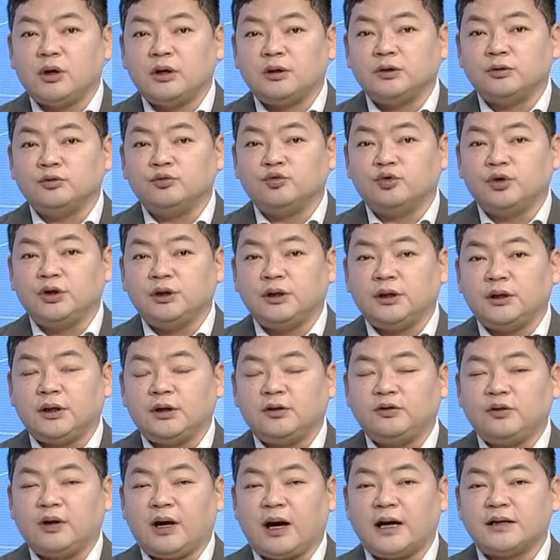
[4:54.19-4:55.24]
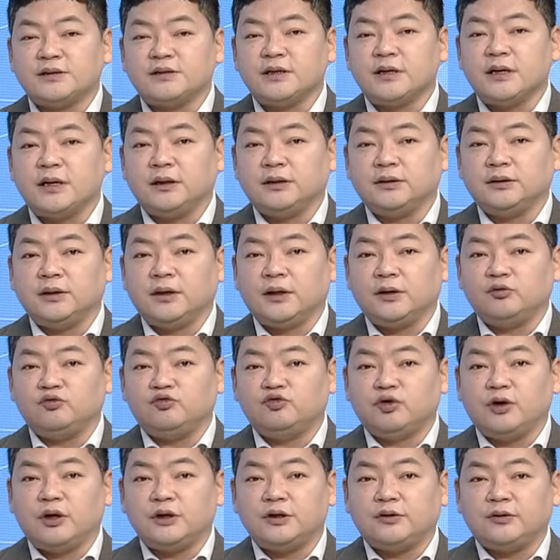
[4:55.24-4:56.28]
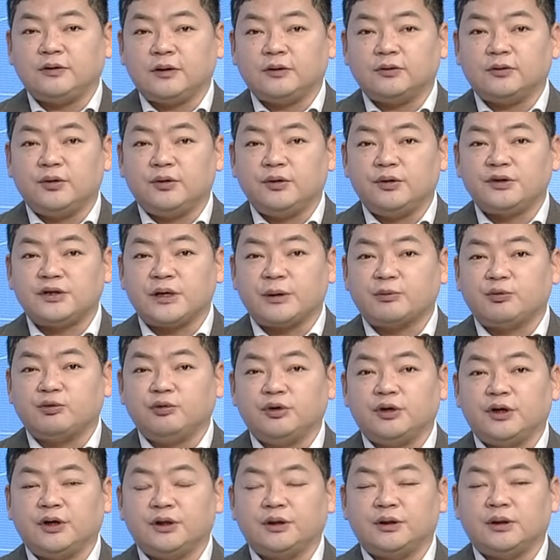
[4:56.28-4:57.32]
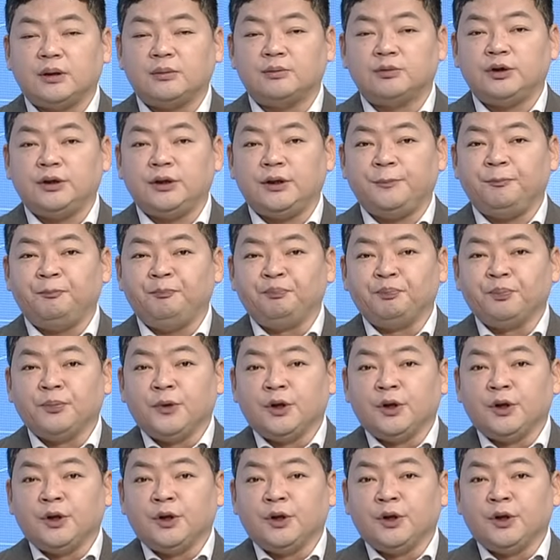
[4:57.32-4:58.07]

하는 우리나라에서 가장 핫한 두 가지 섹터를 잡고 있기 때문에